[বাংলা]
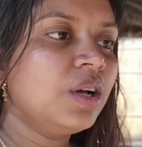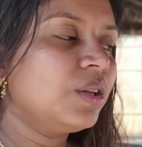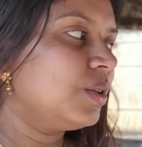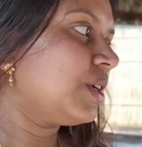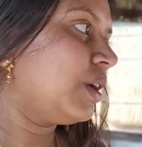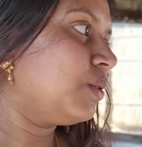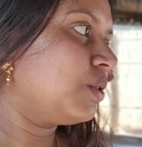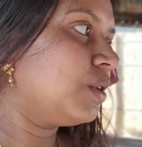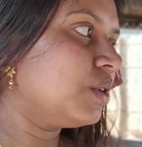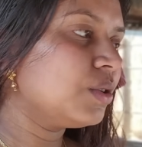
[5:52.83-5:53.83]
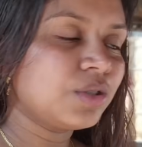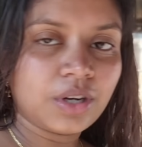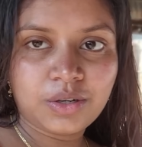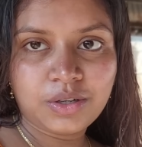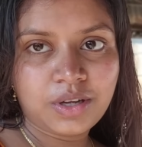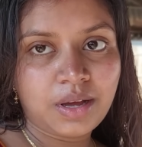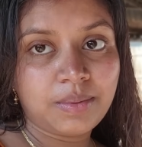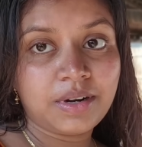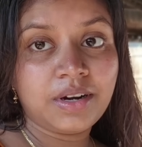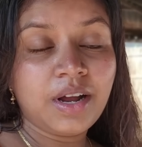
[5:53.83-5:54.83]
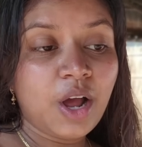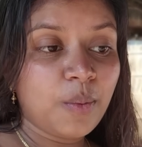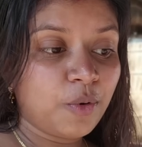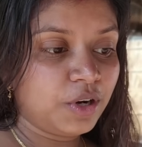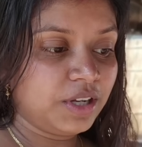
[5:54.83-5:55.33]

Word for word: তো যাই হোক চলো আবার পরে